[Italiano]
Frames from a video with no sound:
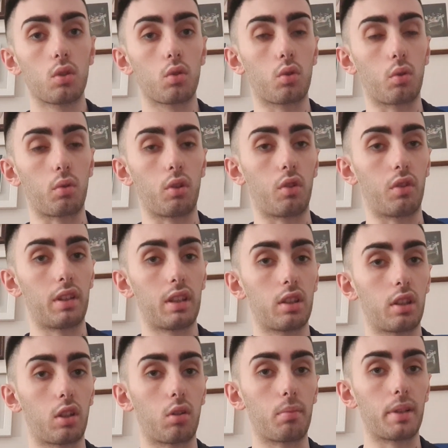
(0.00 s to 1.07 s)
Tutto quello che ho
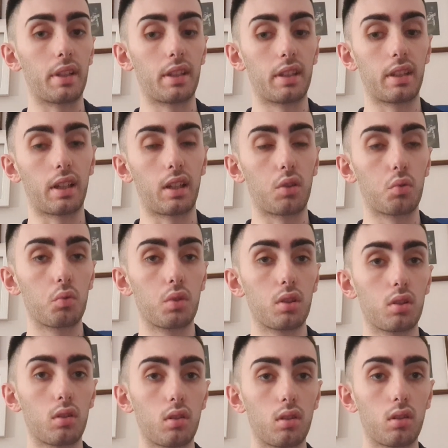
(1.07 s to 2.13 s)
detto è completamente
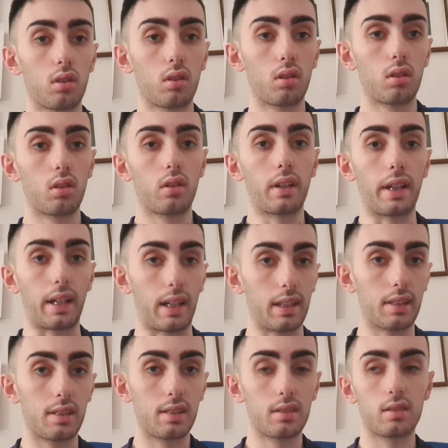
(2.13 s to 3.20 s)
gratuito,
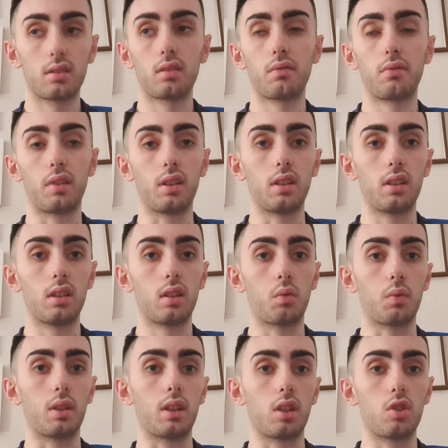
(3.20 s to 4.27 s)
gratis, free,
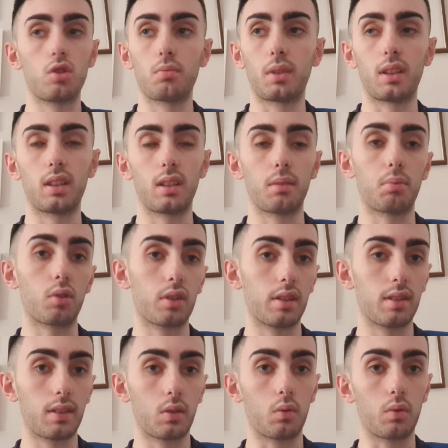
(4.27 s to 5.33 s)
quindi ci perdete pochi
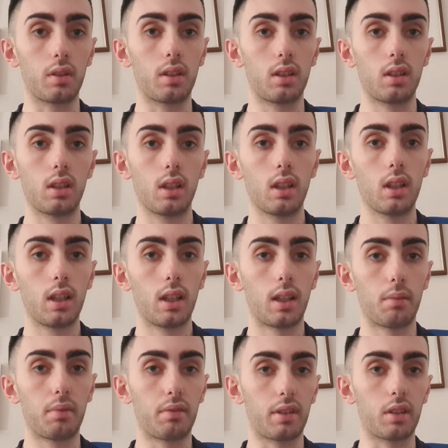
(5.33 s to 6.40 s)
secondi e
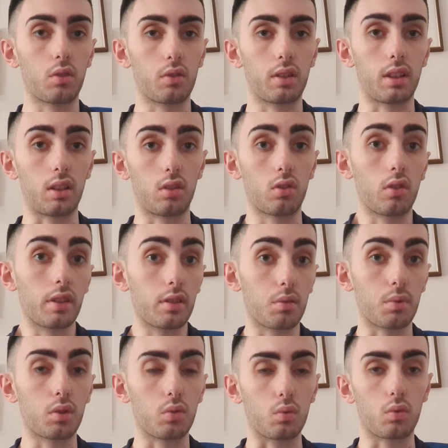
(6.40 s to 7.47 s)
mi fate contento e
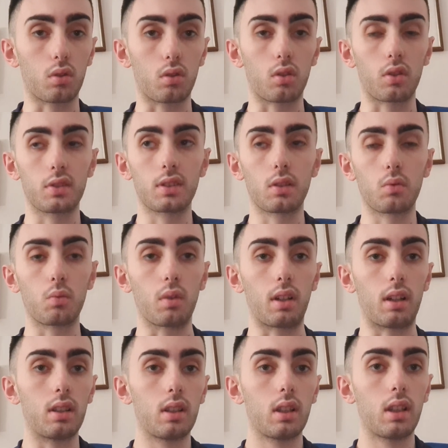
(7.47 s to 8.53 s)
soprattutto non costa nulla.
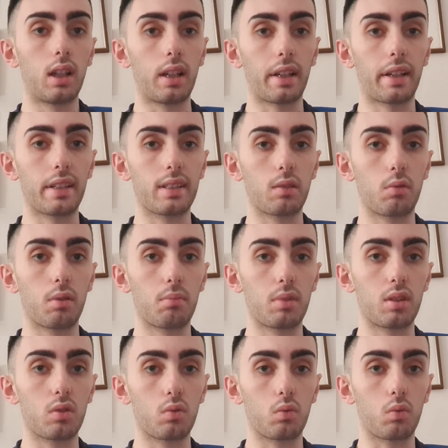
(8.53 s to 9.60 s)
Anche seguirmi
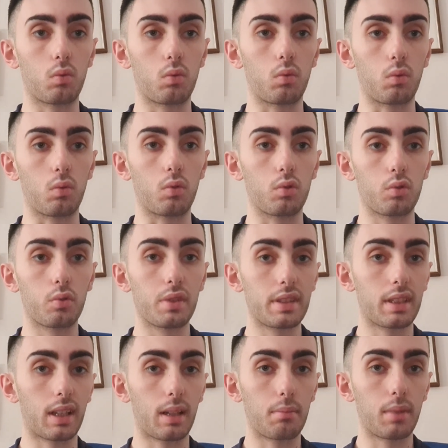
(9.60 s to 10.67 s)
su, su
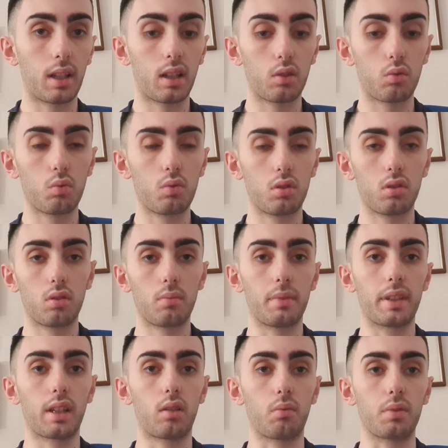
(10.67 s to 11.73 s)
Instagram è gratuito, mi
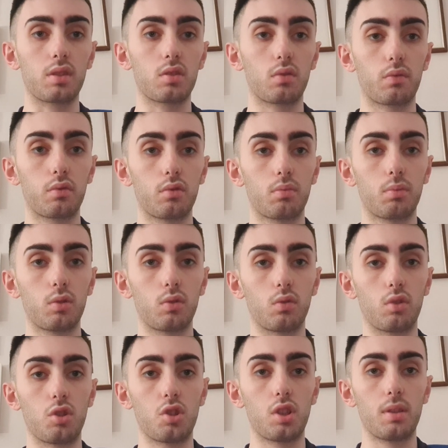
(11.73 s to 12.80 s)
chiamo Prince
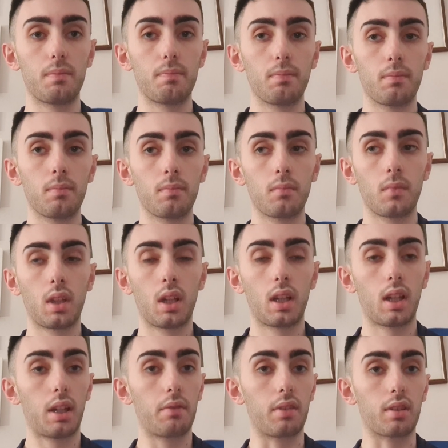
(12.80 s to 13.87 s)
12
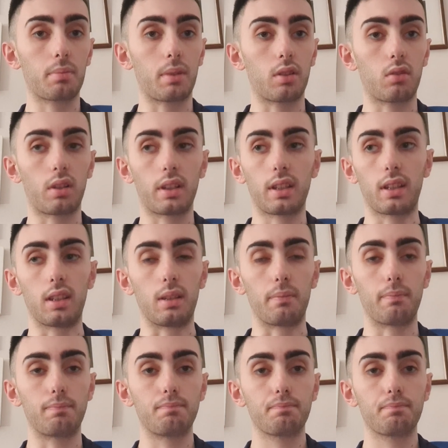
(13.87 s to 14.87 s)
e vi aspetto anche lì